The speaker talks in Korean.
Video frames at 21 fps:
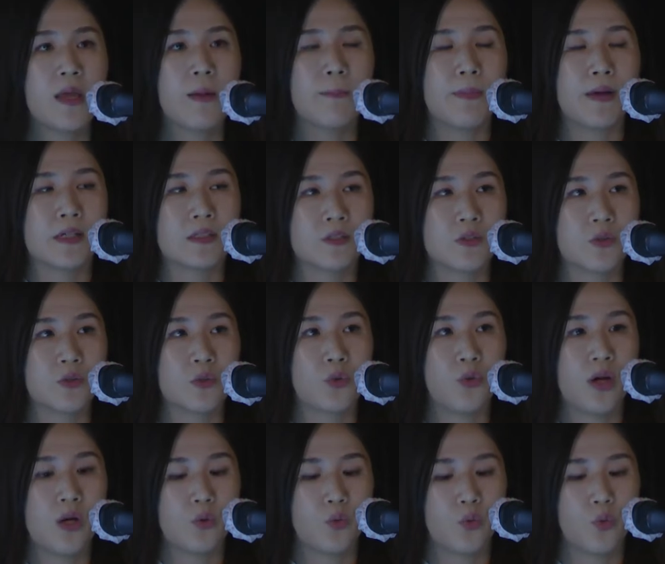반성도
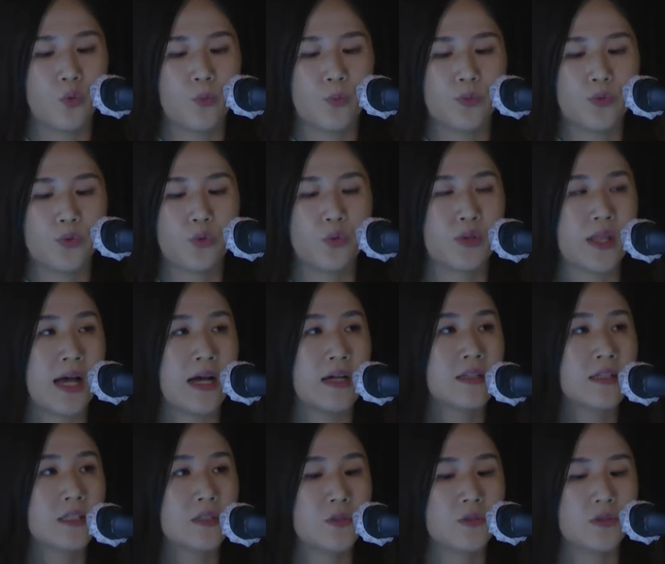하고 또
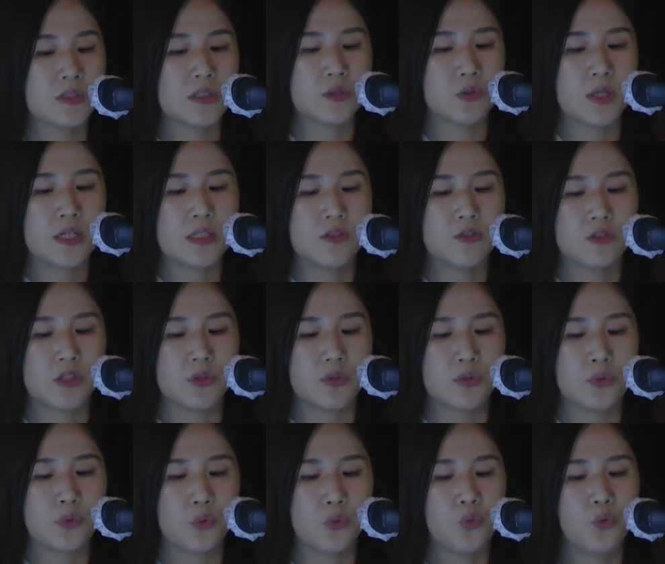나은 개선들도 할 수
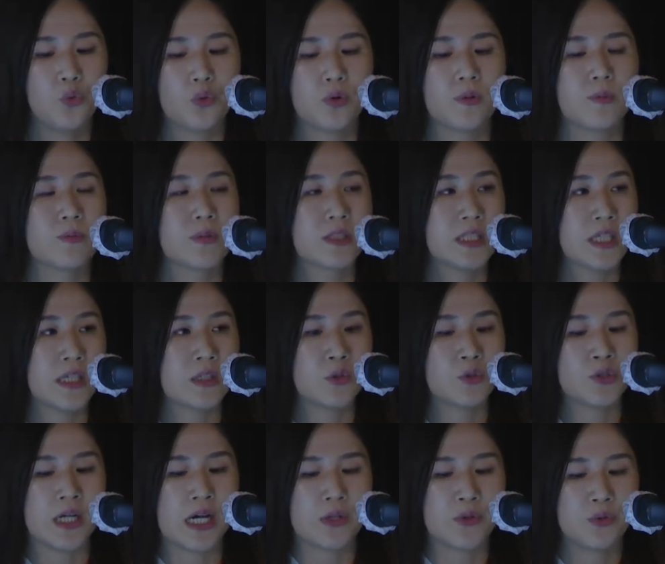있도록 기초
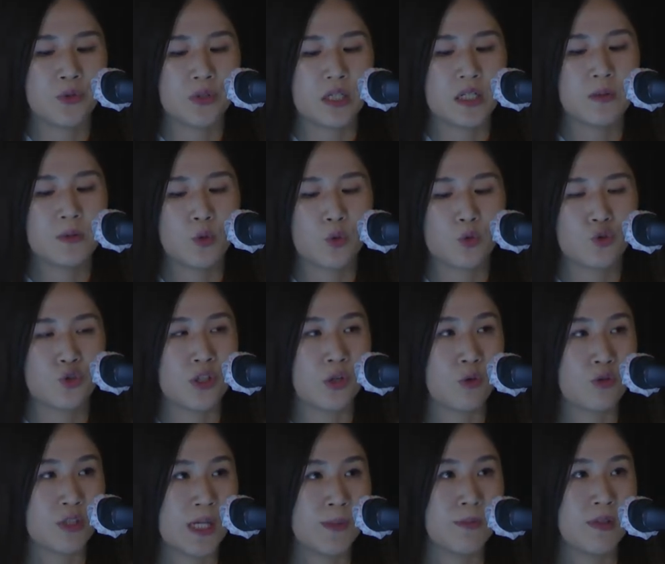자료를
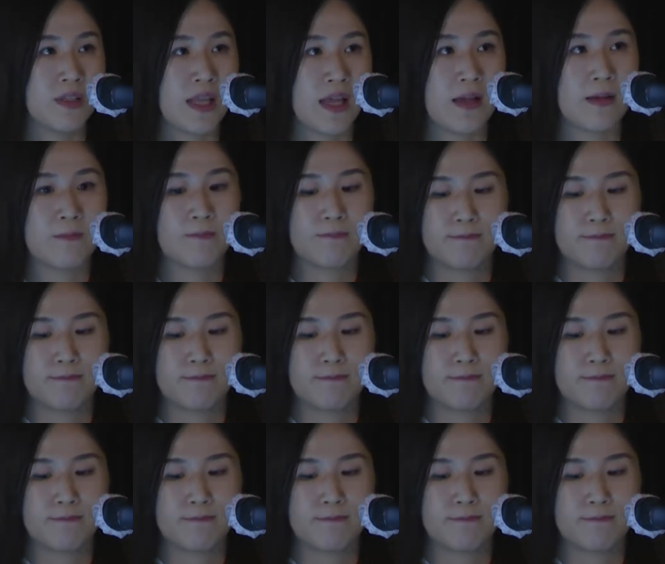도출하고자 합니다.